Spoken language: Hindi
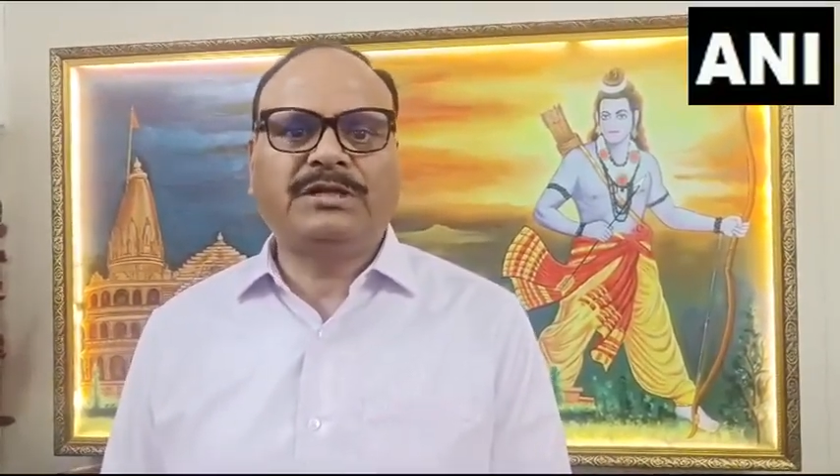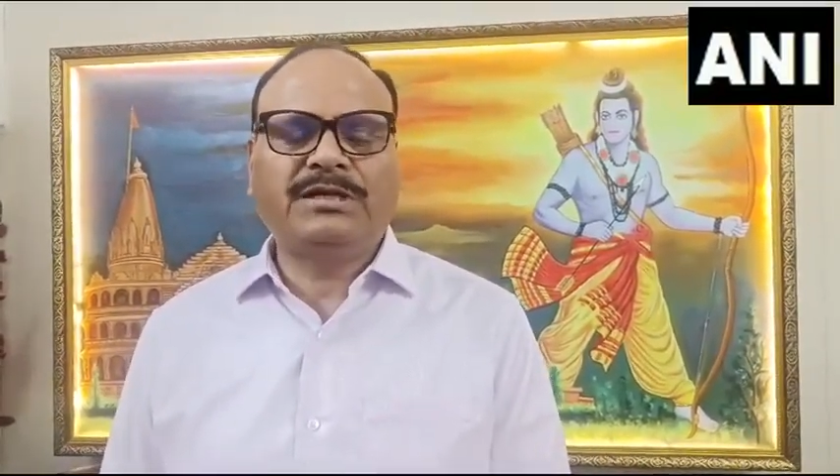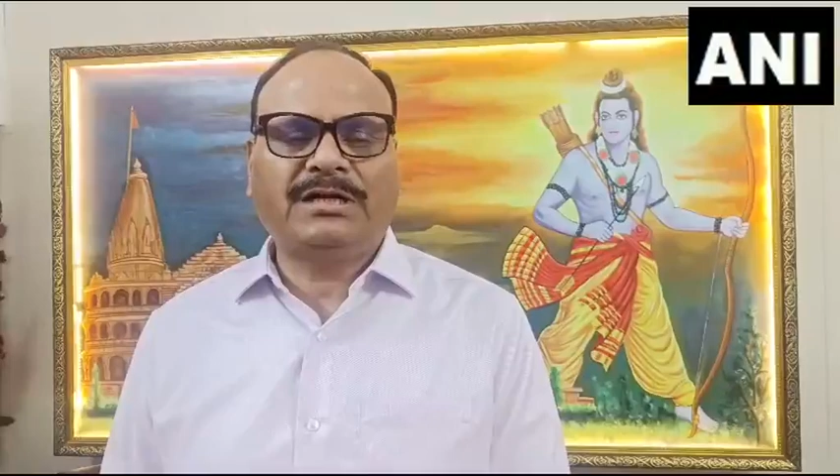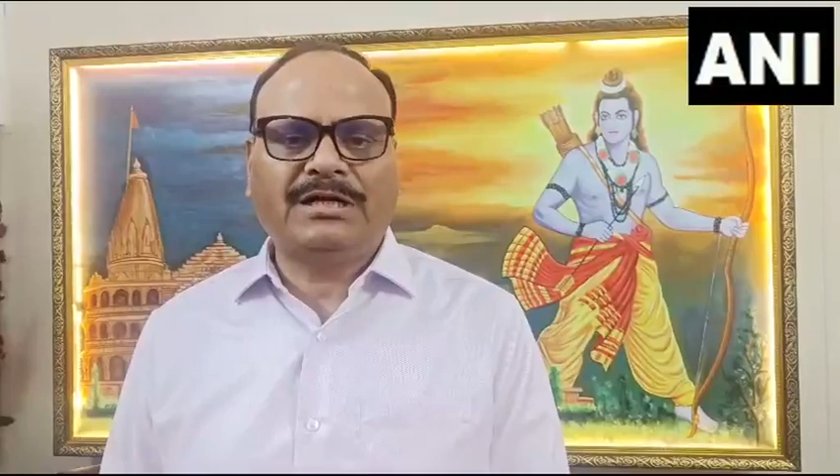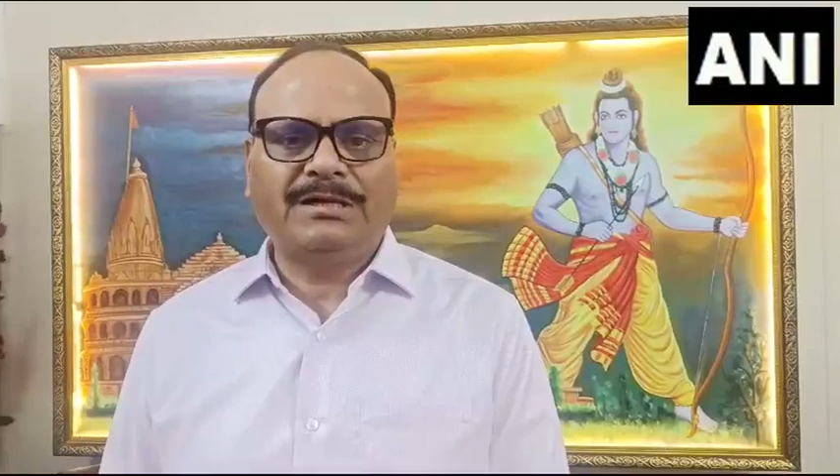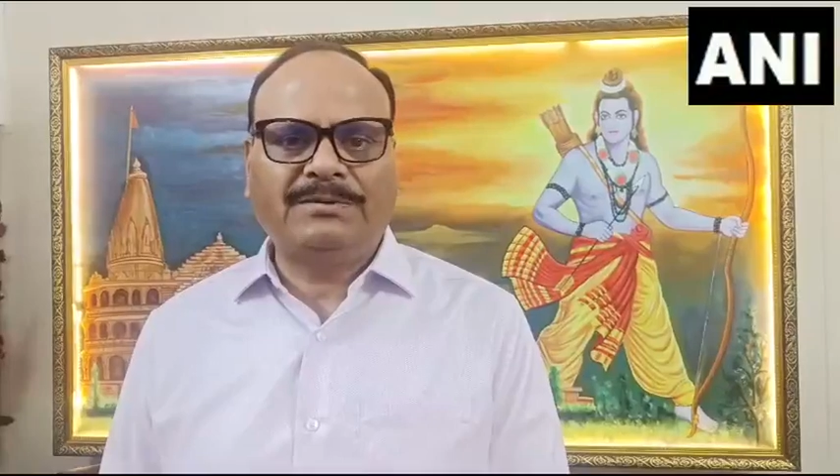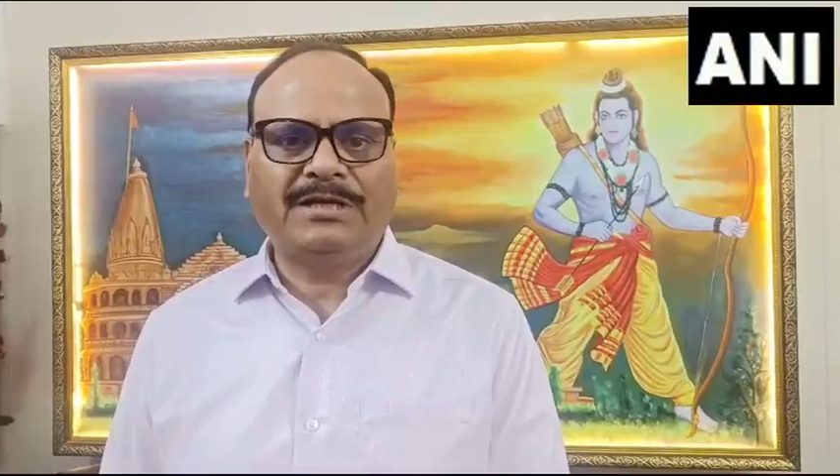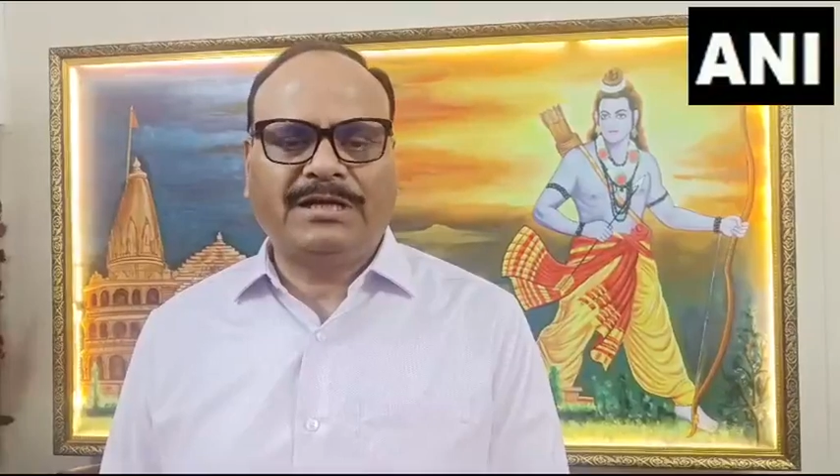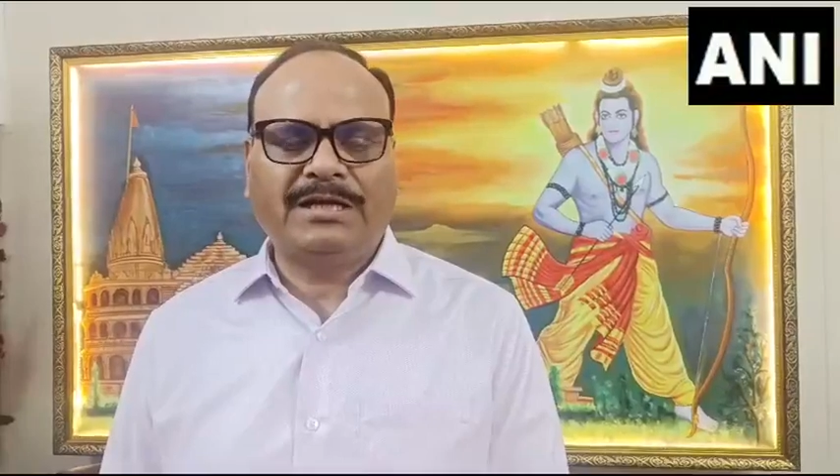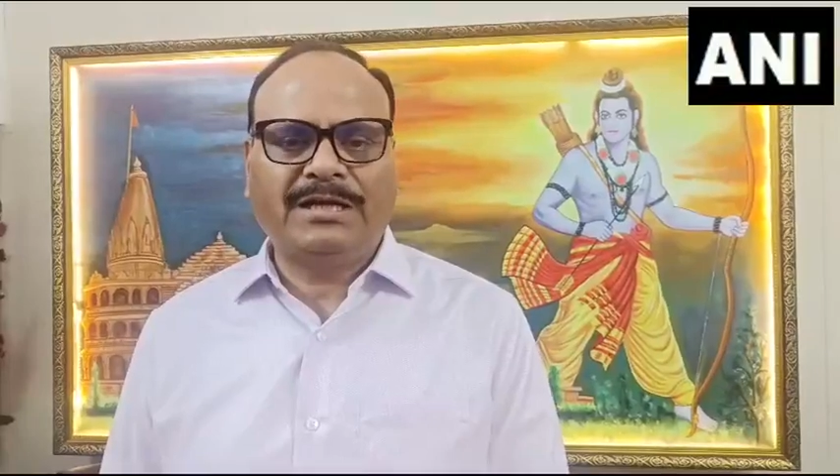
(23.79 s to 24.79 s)
देने का काम
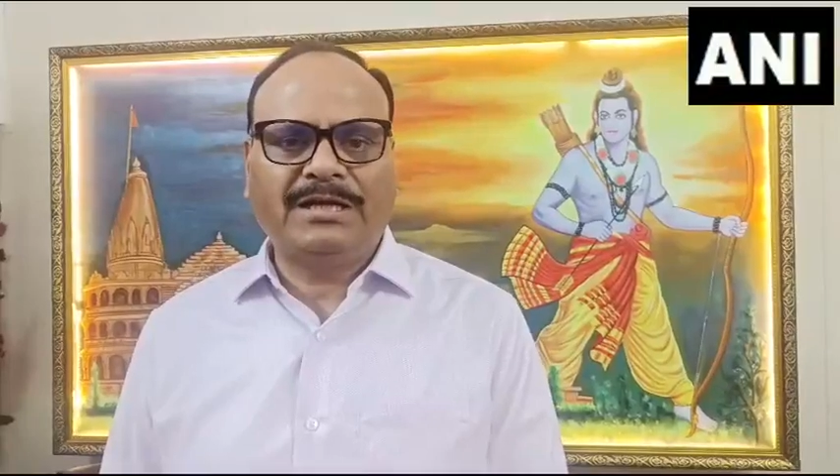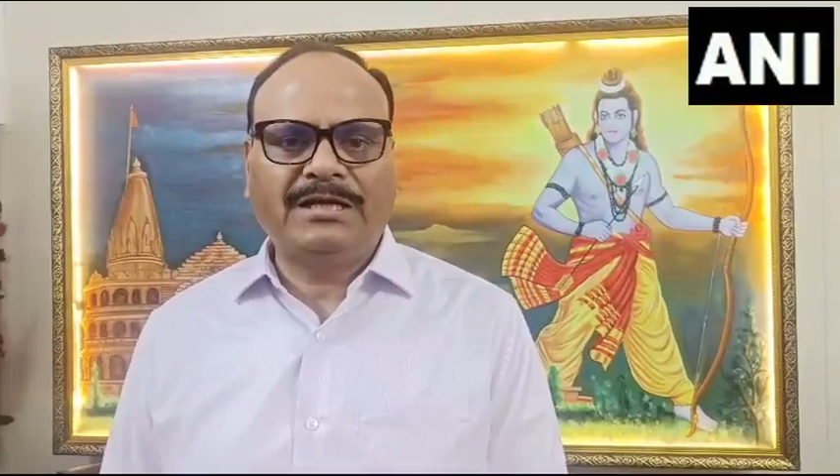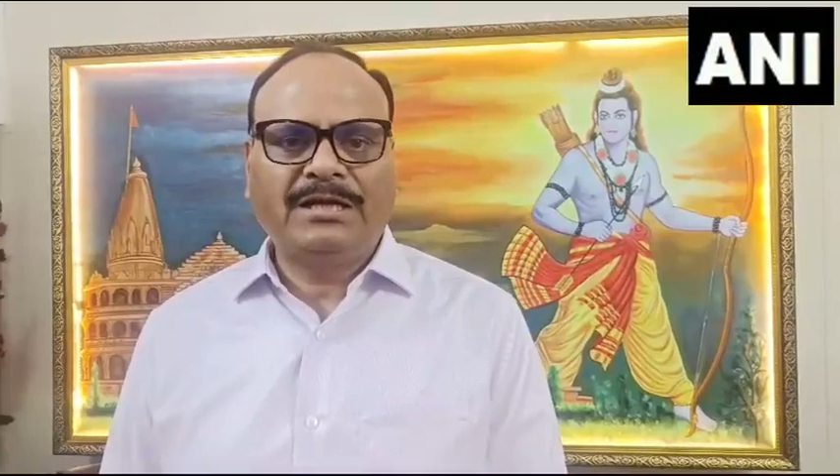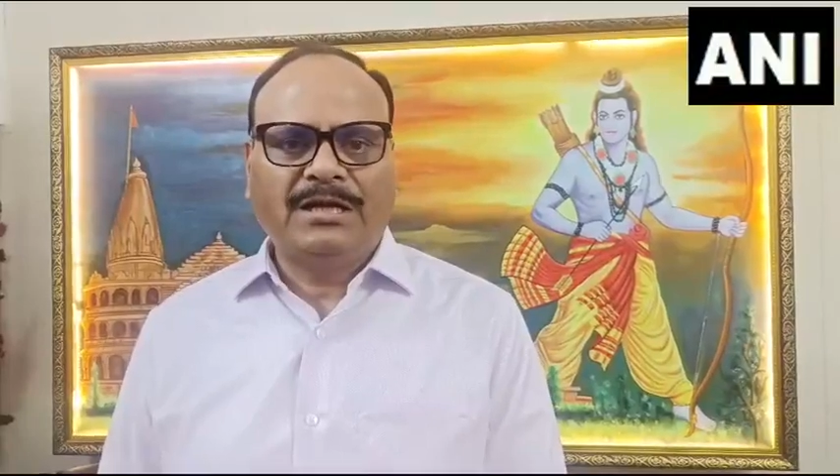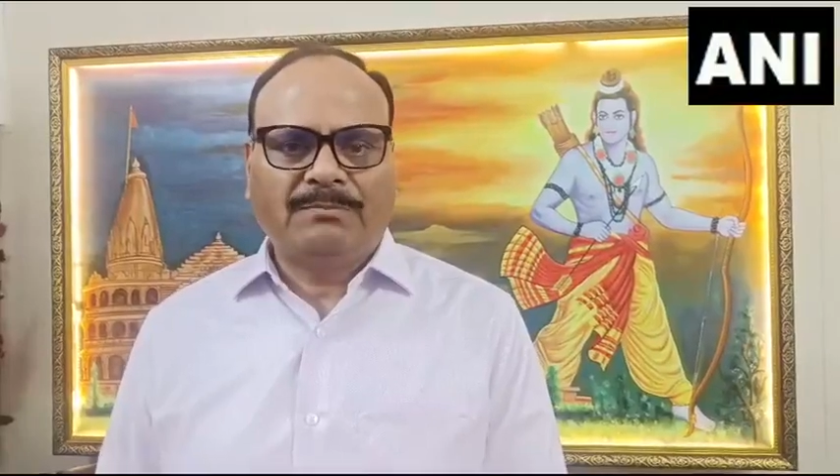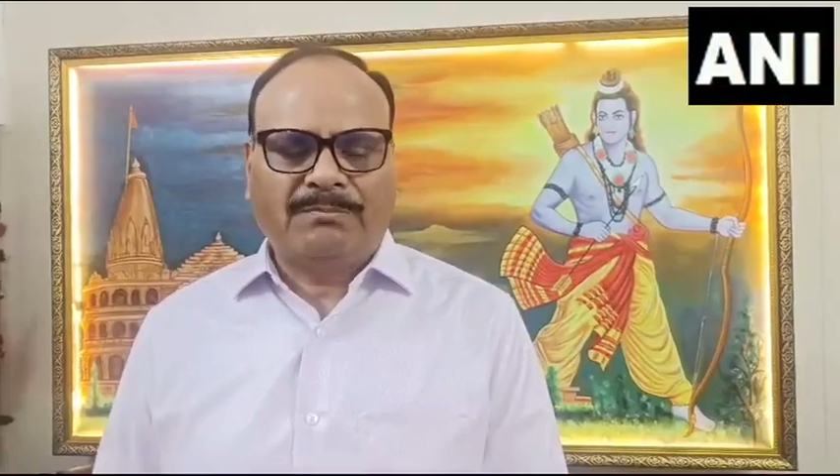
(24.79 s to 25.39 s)
किया गया है